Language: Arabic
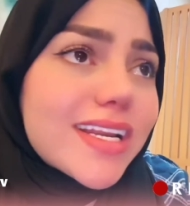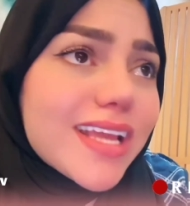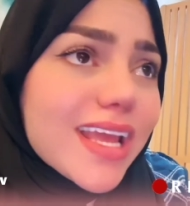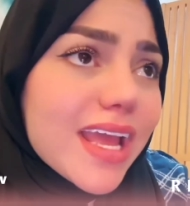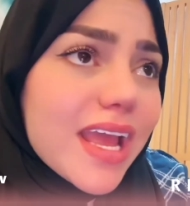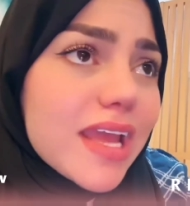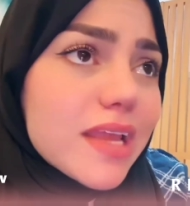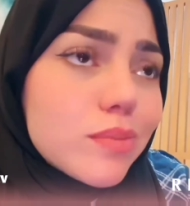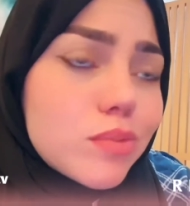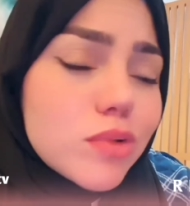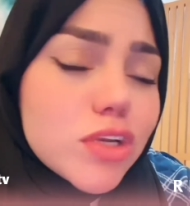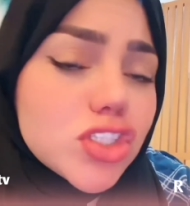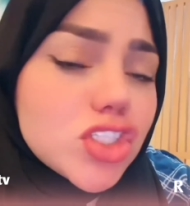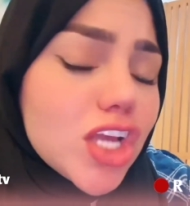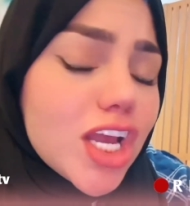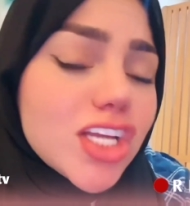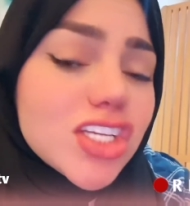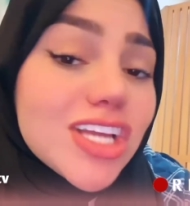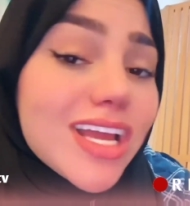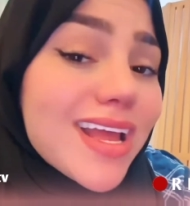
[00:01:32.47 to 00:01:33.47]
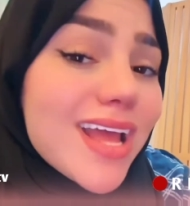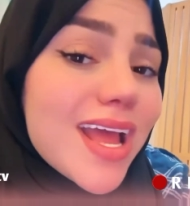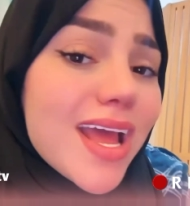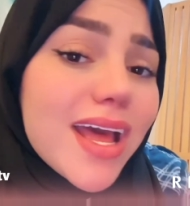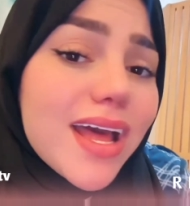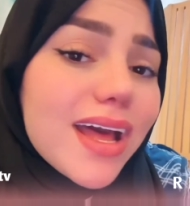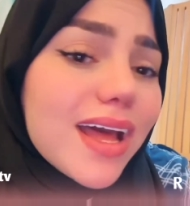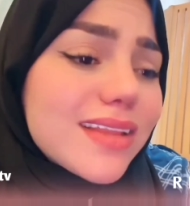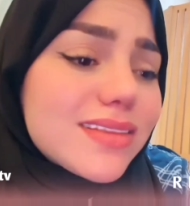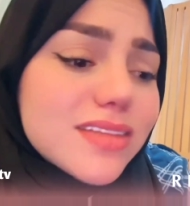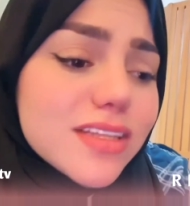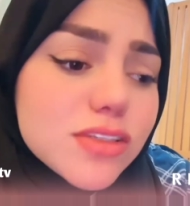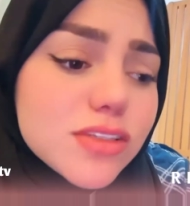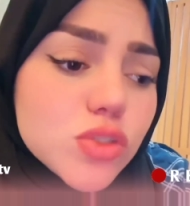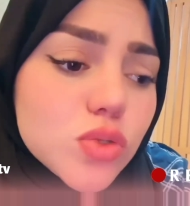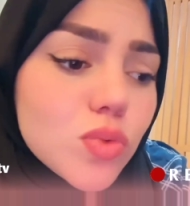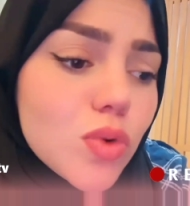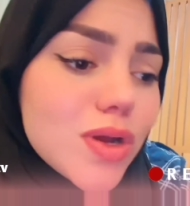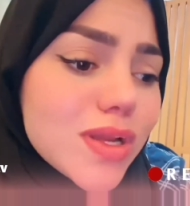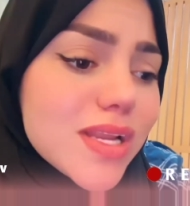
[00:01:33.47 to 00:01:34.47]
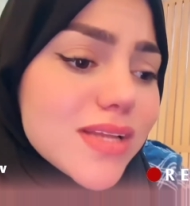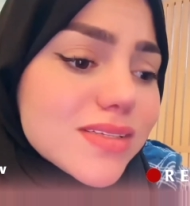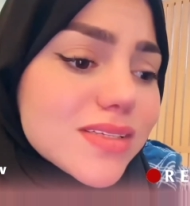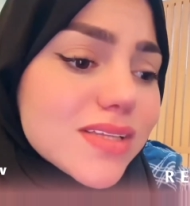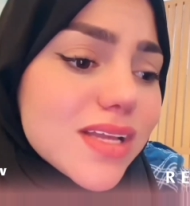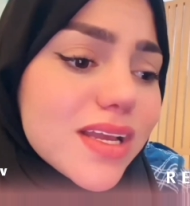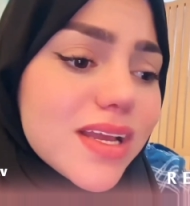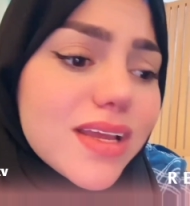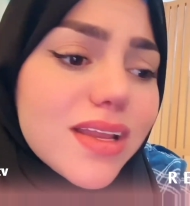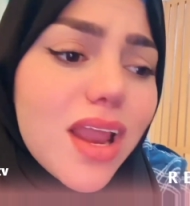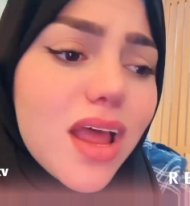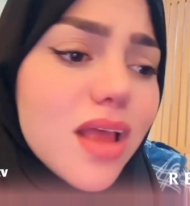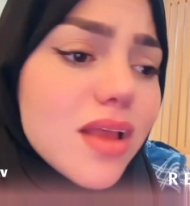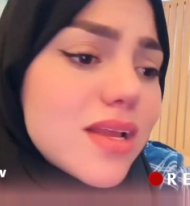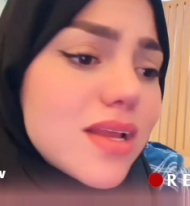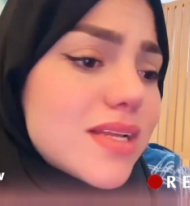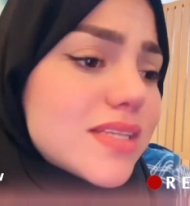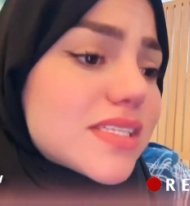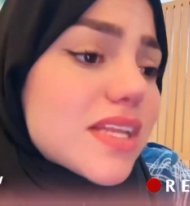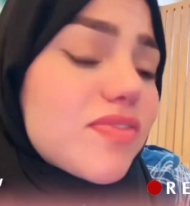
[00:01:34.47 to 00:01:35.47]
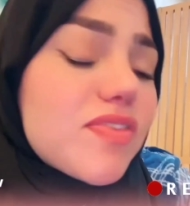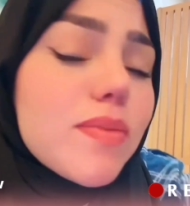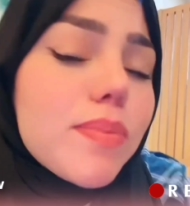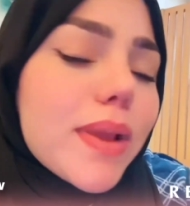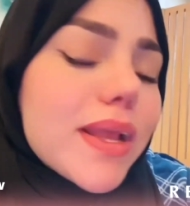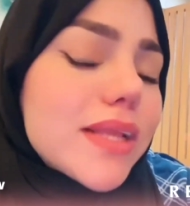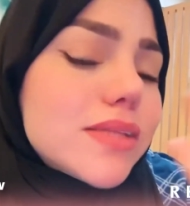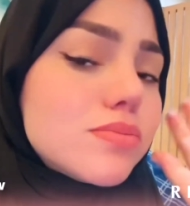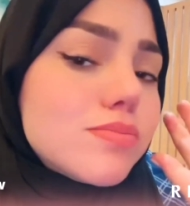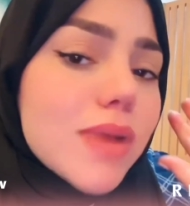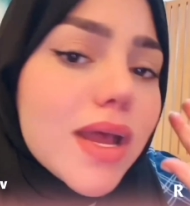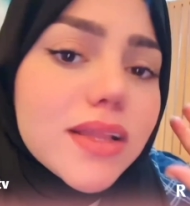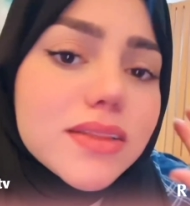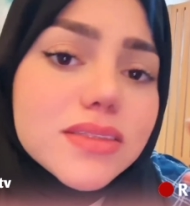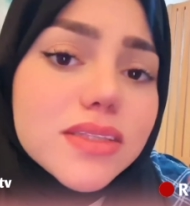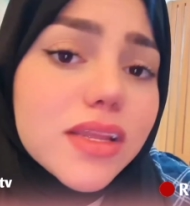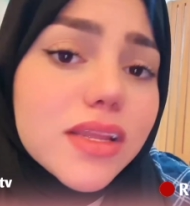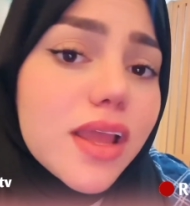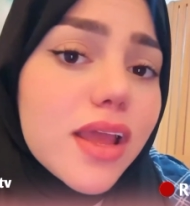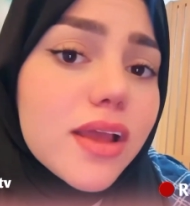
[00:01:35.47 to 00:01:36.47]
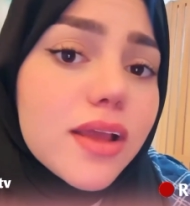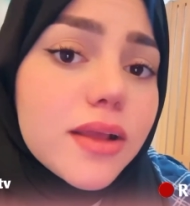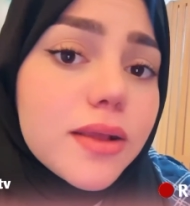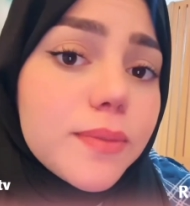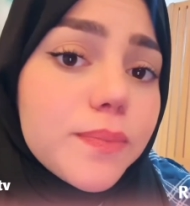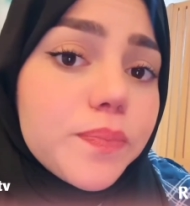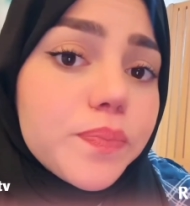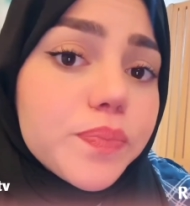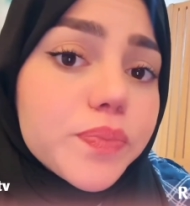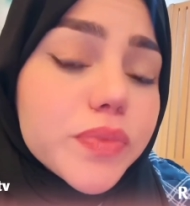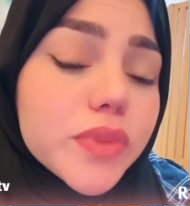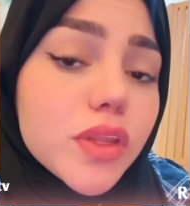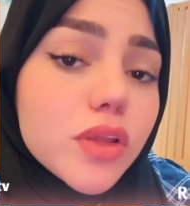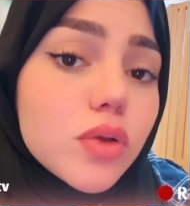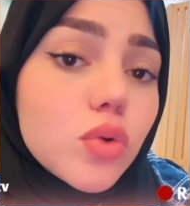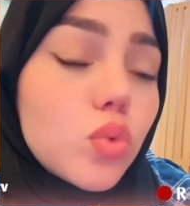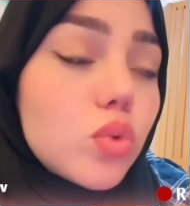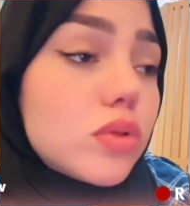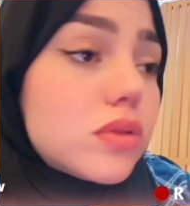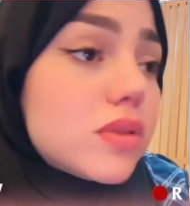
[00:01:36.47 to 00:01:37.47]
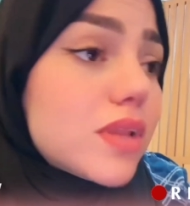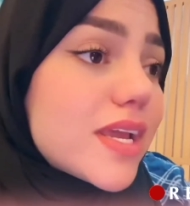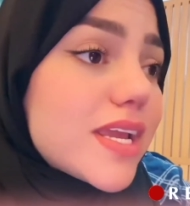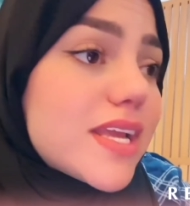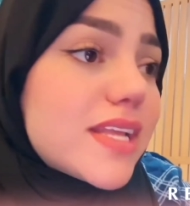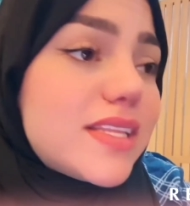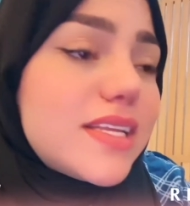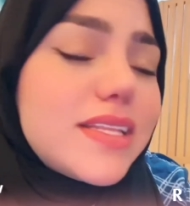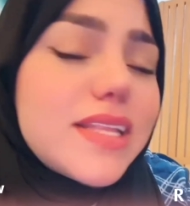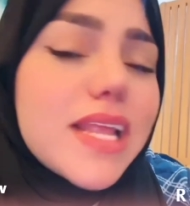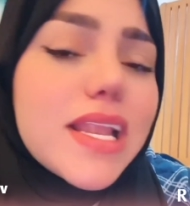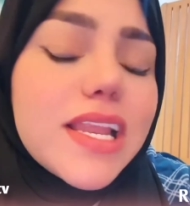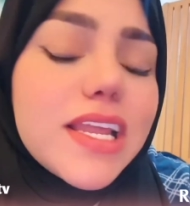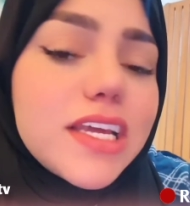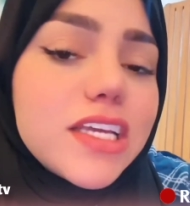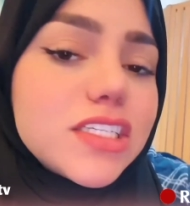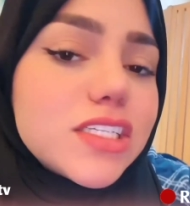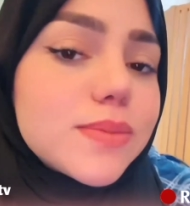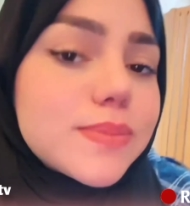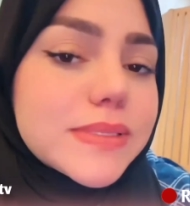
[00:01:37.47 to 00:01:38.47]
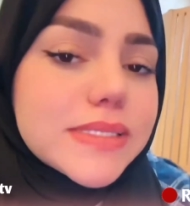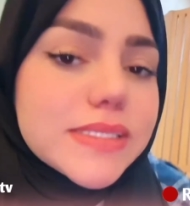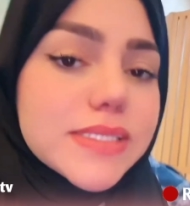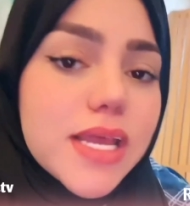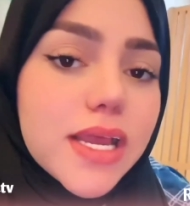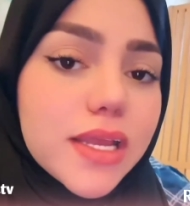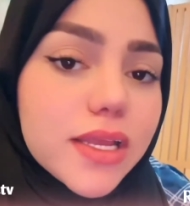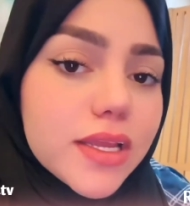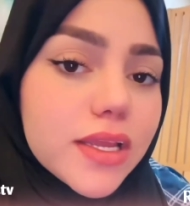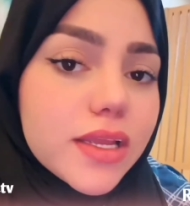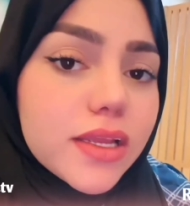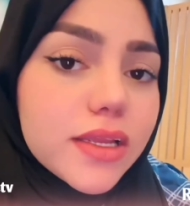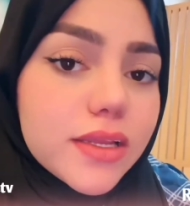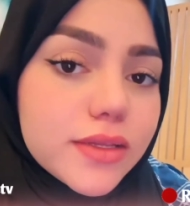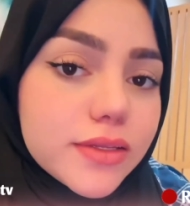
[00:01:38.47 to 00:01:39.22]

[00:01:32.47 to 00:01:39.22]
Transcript: خايب ولا شي حاجه غطيته وانا صغيره صافي بقيت مغطياه والله يهدينا للحجاب الصحيح